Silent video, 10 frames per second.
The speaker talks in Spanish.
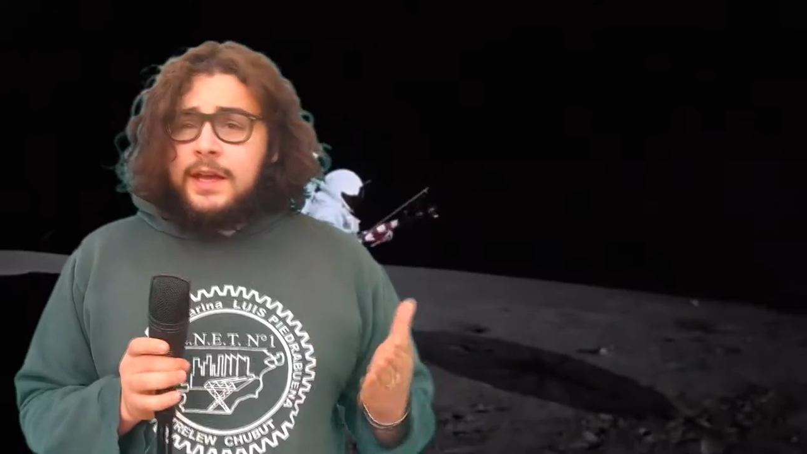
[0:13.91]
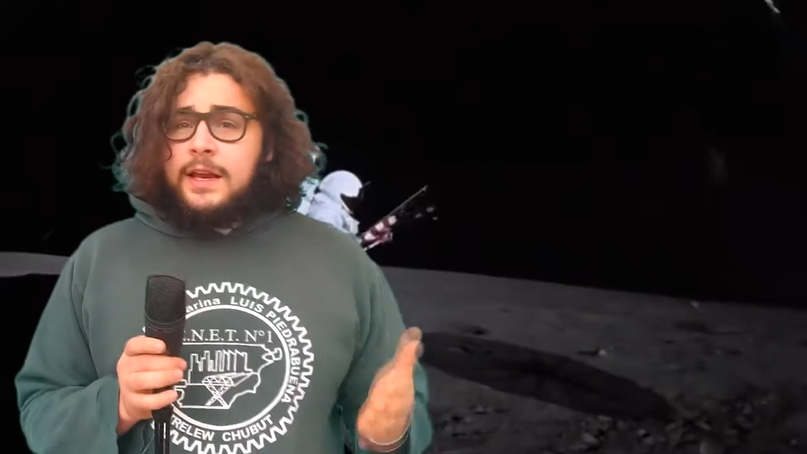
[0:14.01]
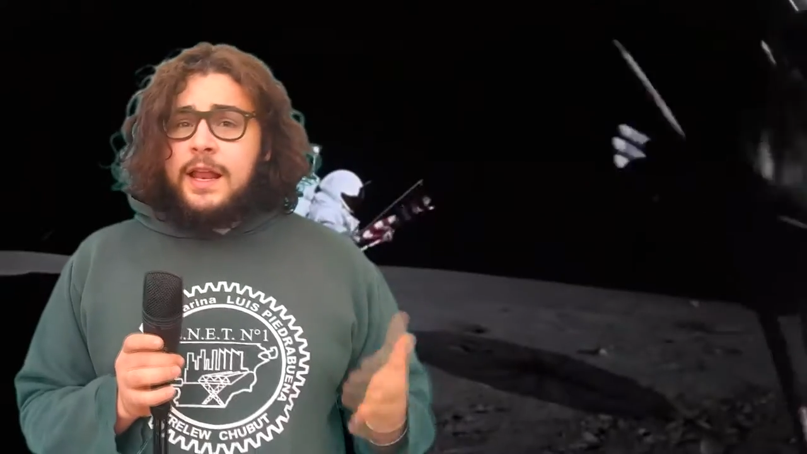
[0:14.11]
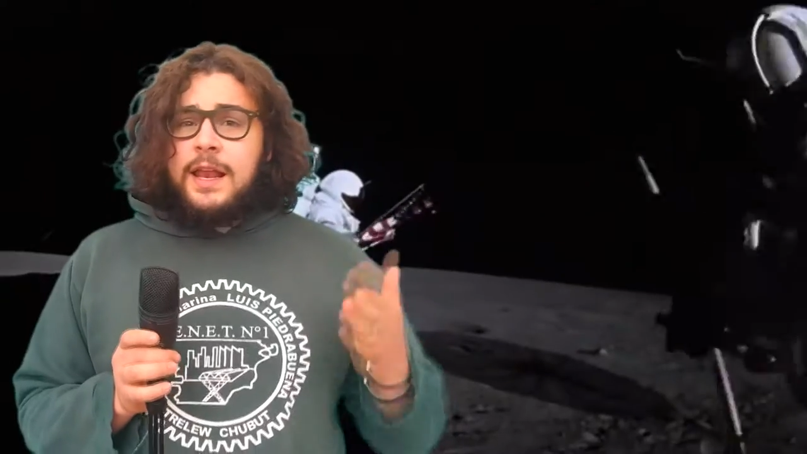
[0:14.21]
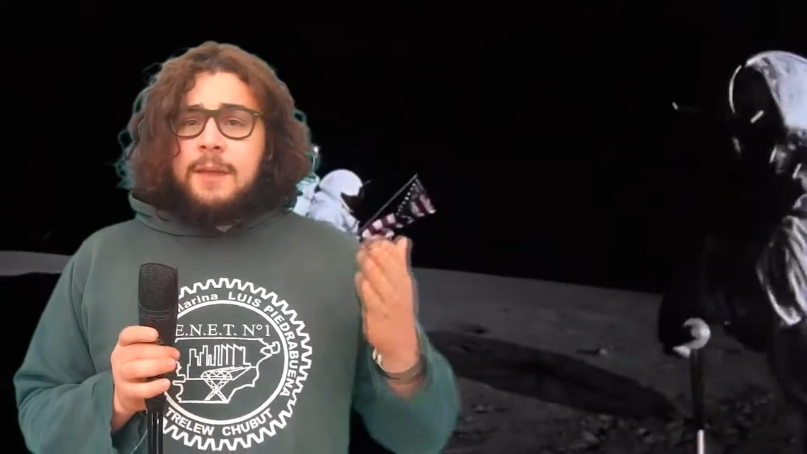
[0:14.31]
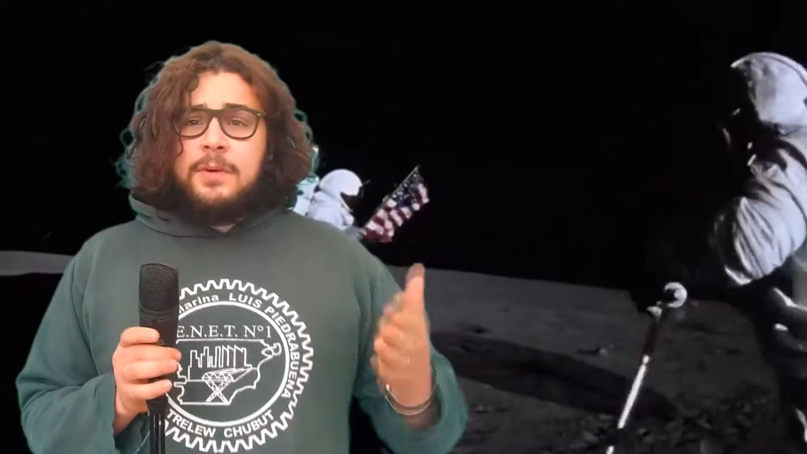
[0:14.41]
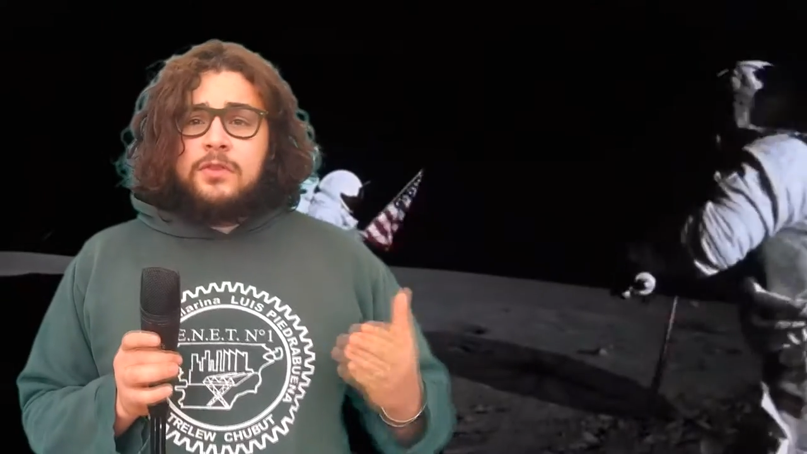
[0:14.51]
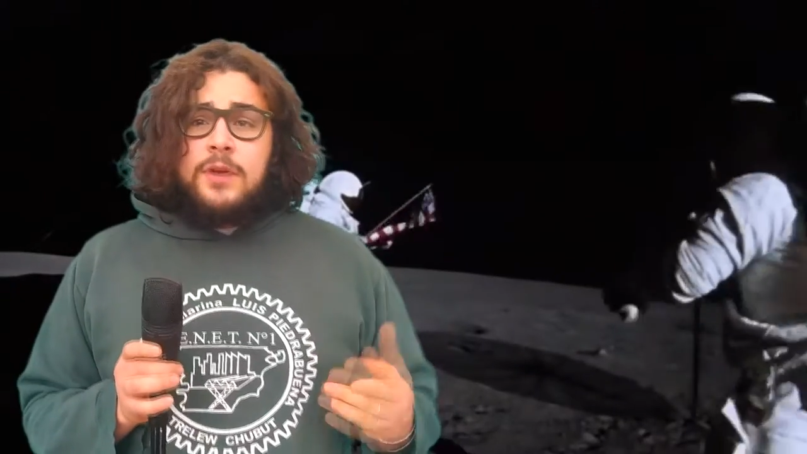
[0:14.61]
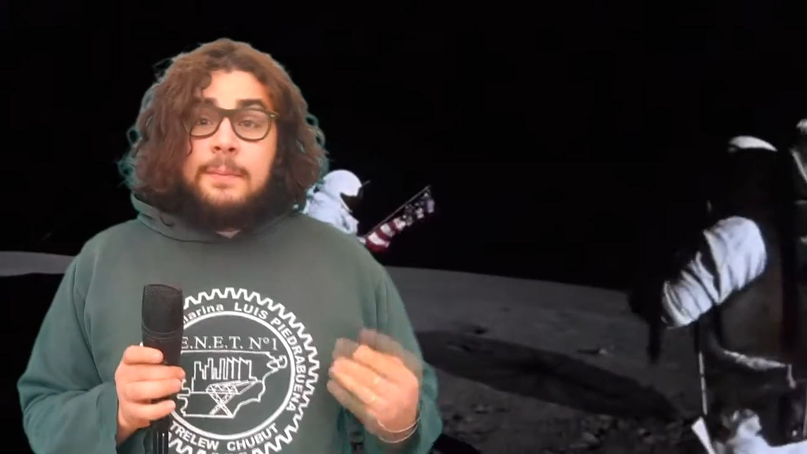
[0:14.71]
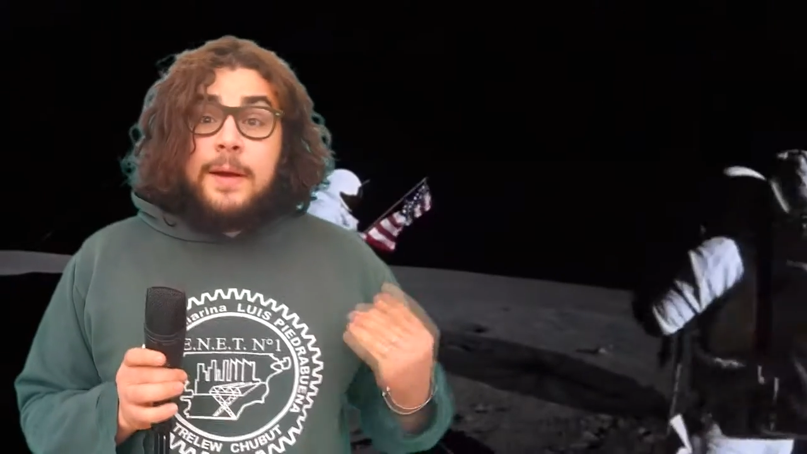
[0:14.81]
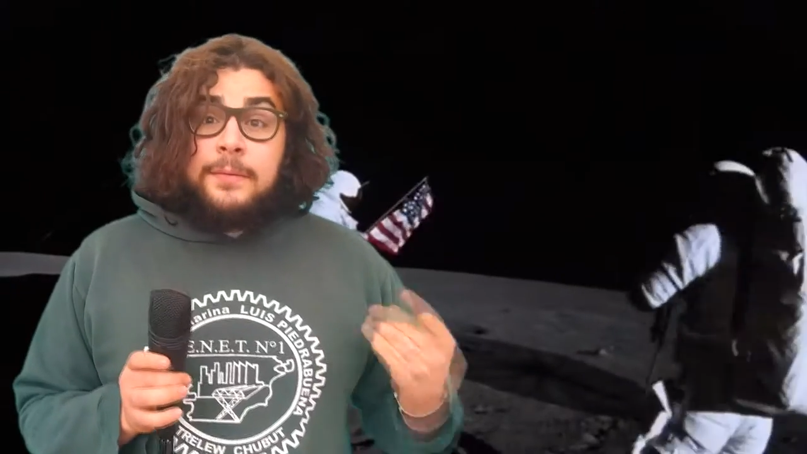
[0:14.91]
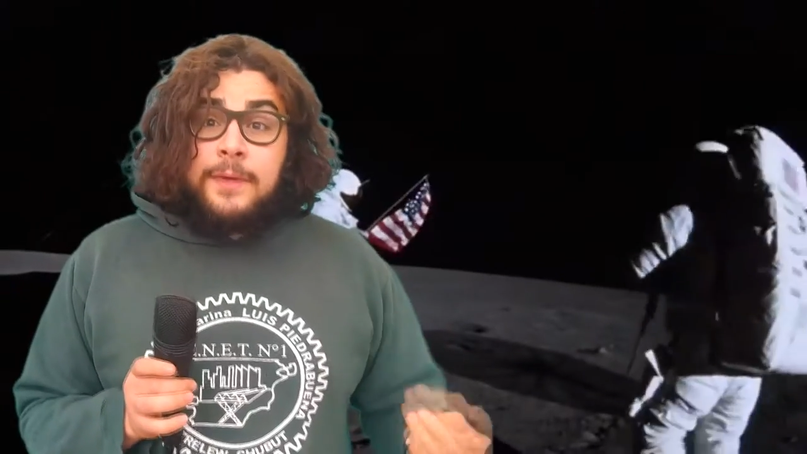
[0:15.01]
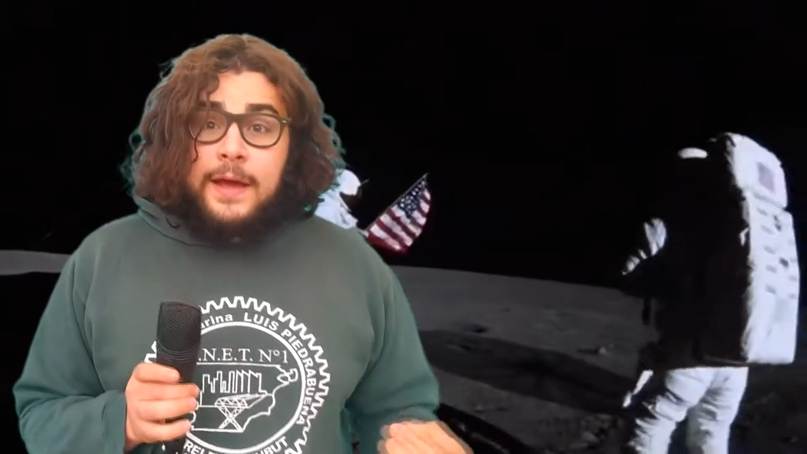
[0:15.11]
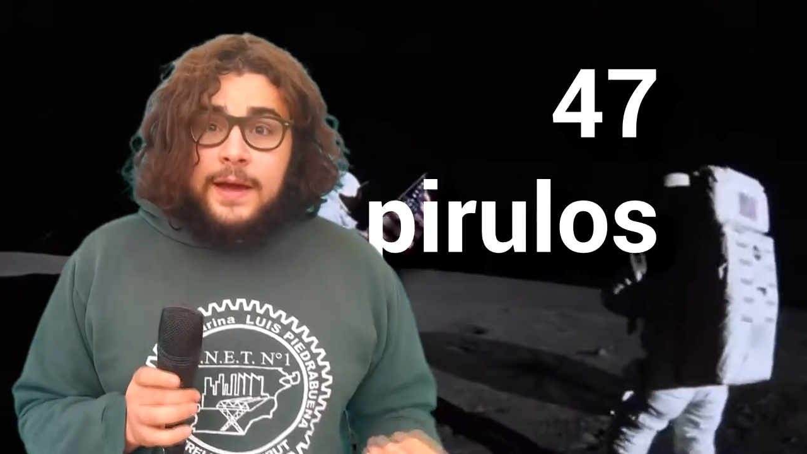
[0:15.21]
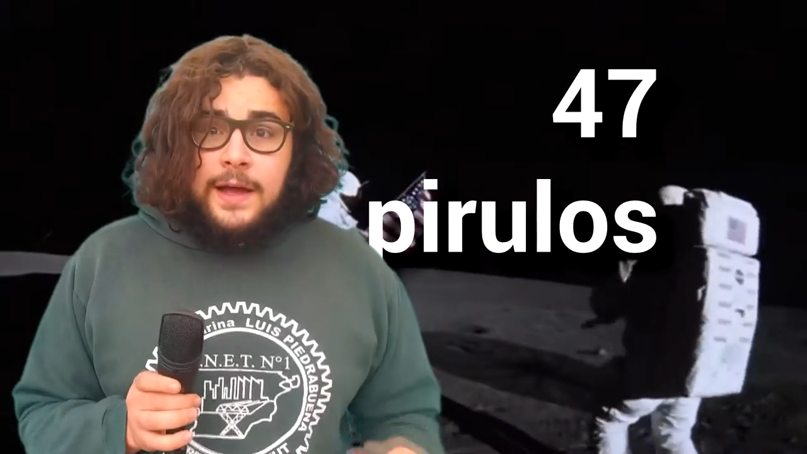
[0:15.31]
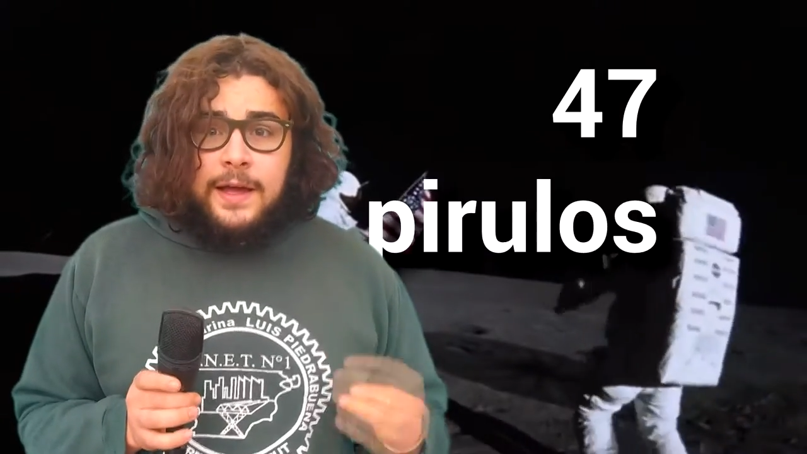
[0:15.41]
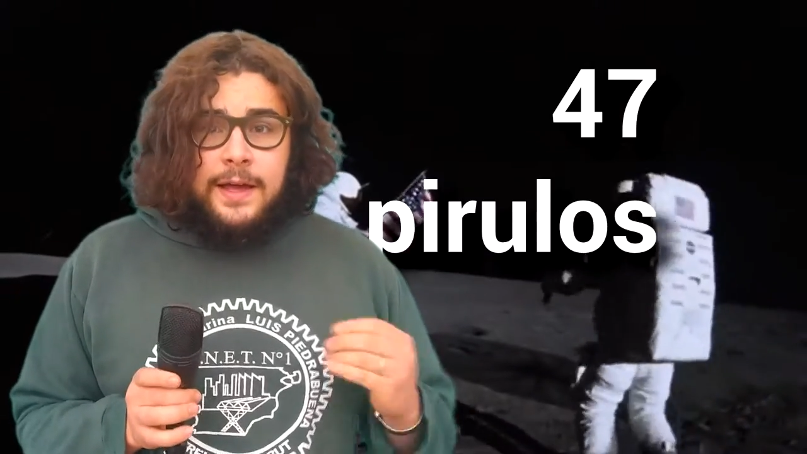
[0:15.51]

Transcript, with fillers: en la persona más vieja